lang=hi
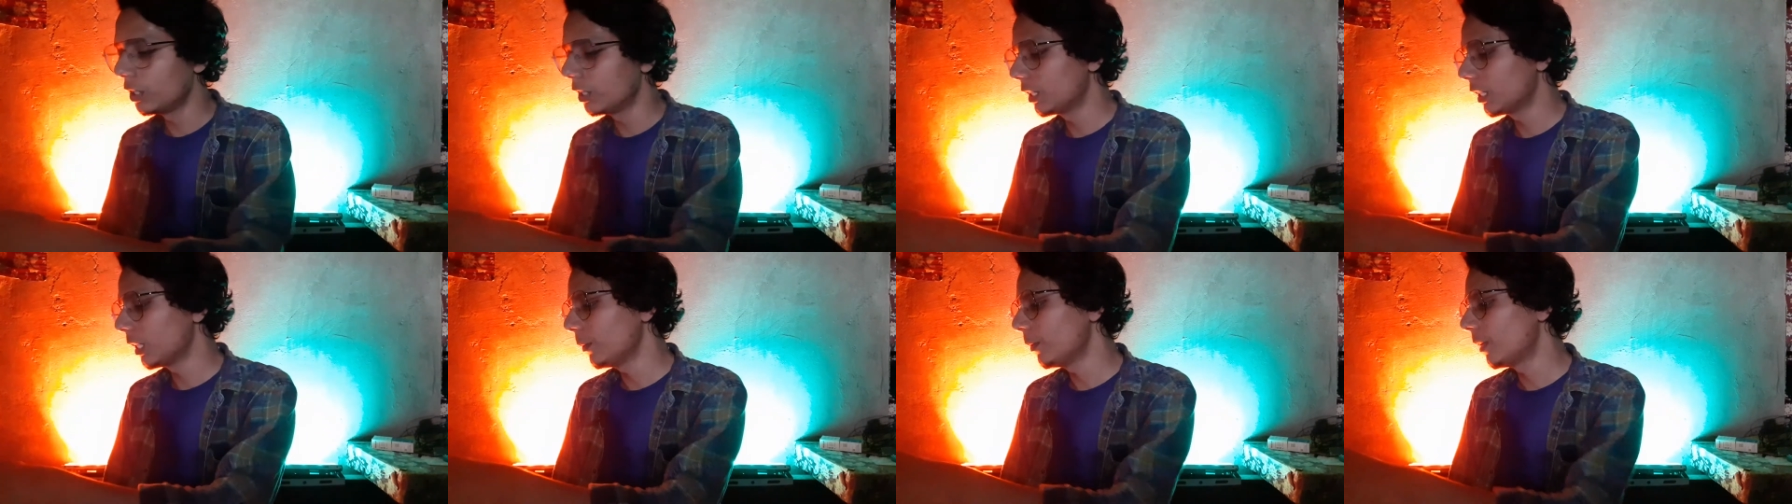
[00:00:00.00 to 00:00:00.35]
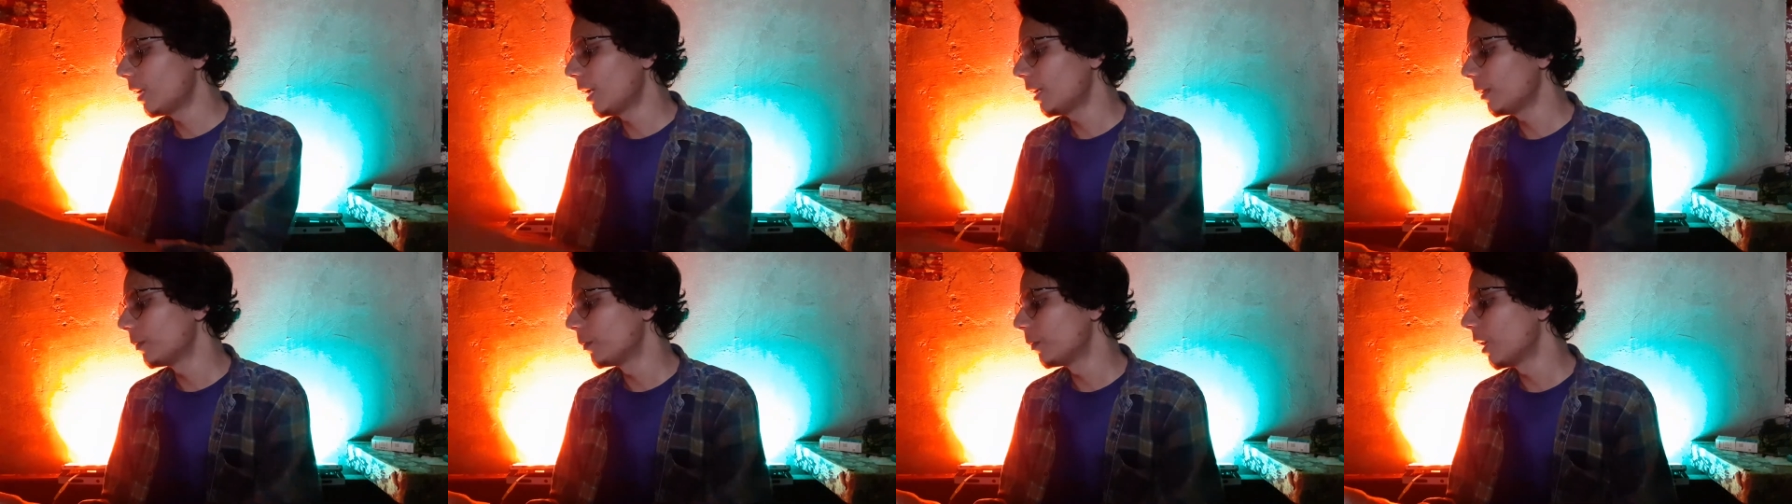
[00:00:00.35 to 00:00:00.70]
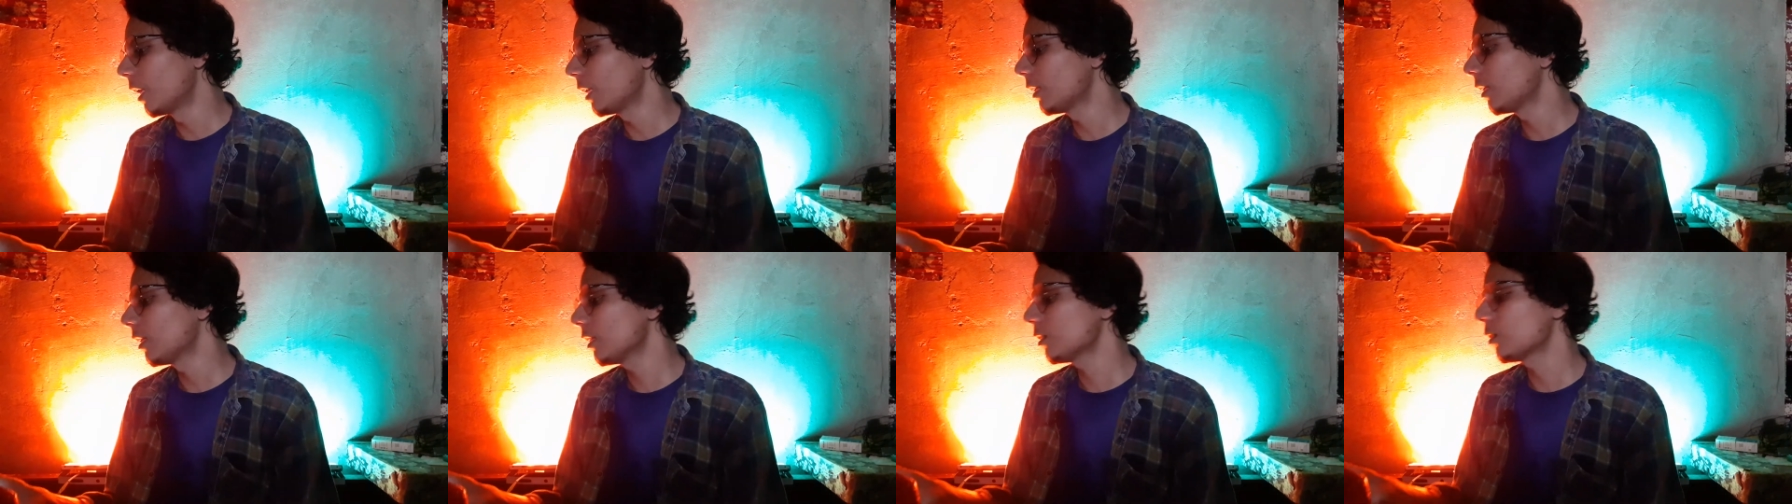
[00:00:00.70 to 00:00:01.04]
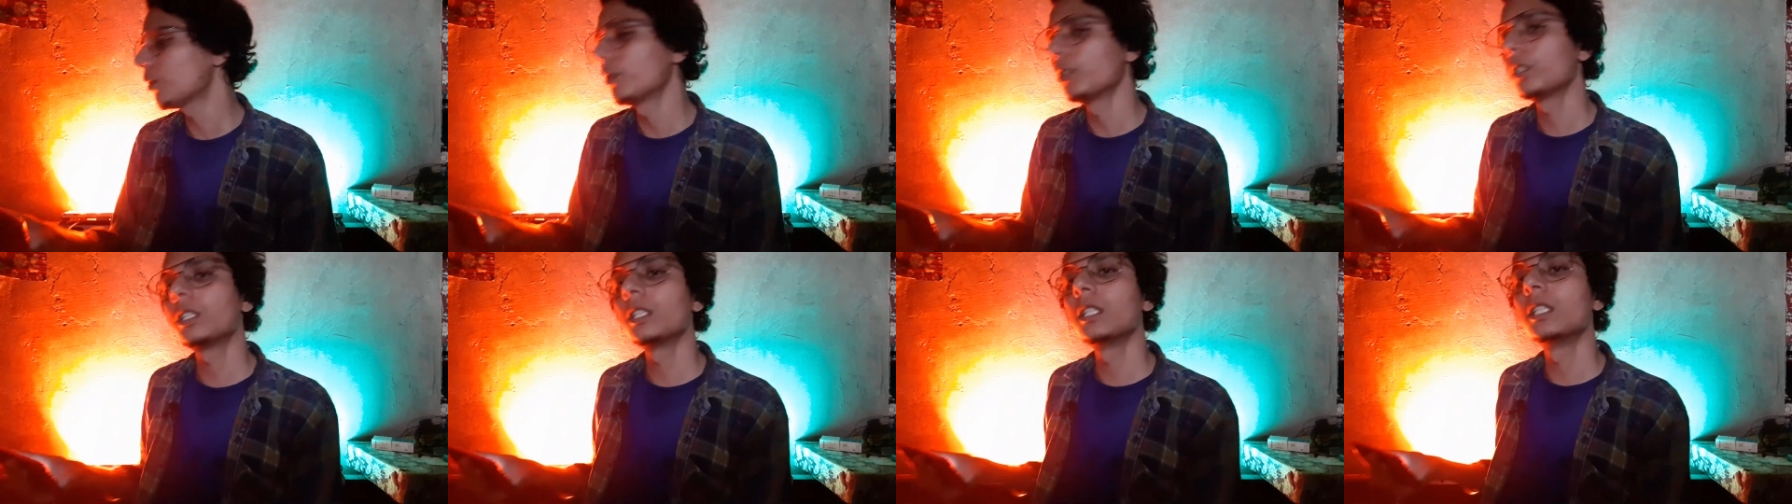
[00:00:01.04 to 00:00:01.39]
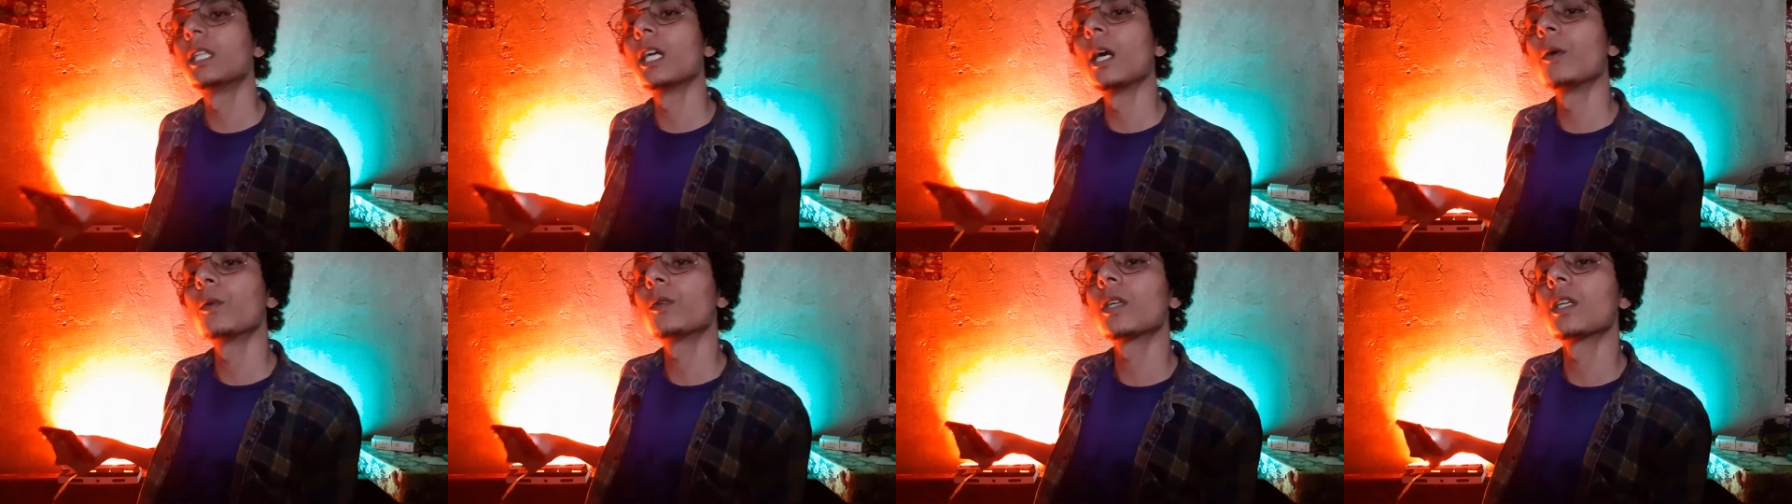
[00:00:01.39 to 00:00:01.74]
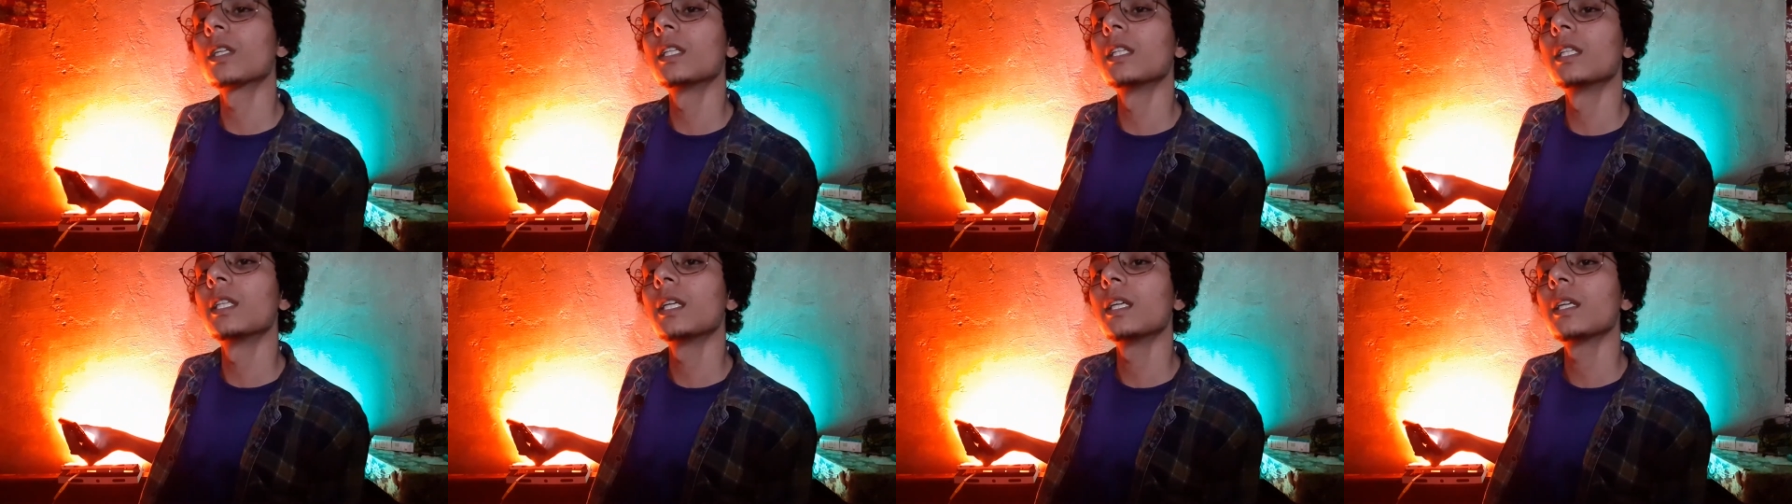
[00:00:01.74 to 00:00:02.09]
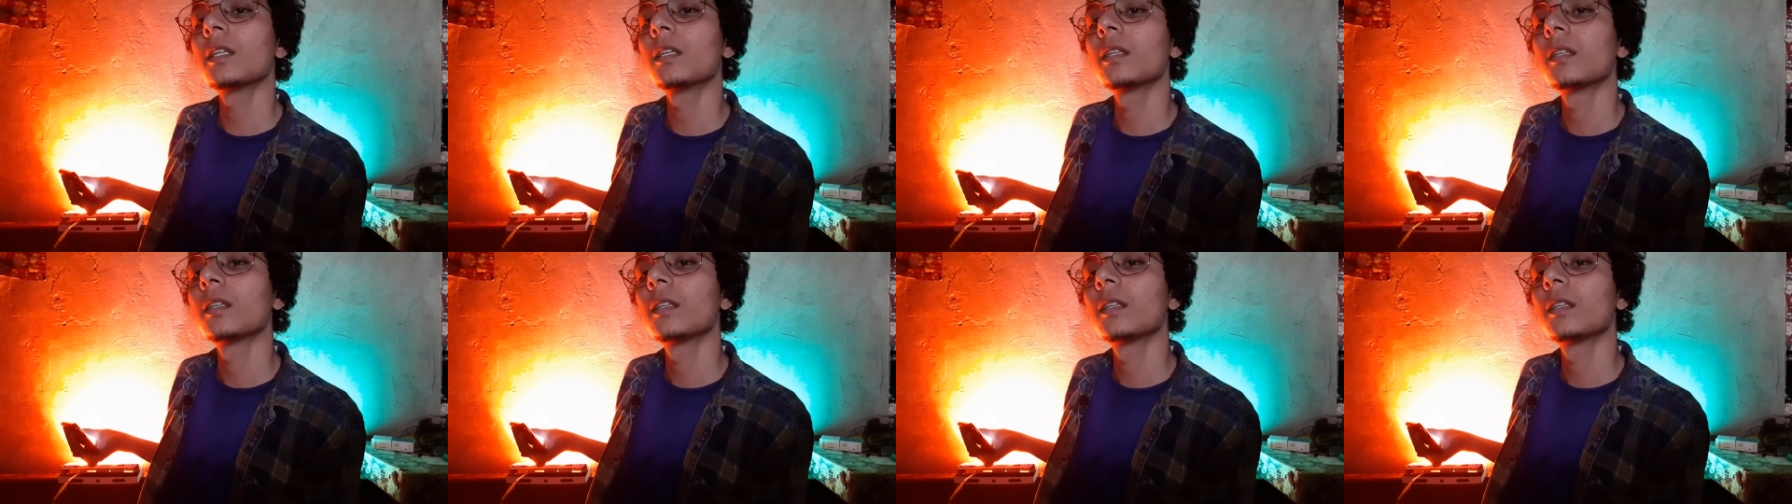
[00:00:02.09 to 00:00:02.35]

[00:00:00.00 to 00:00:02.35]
इसकी भी ब्राइटनेस थोड़ी सी डाउन कर देते हैं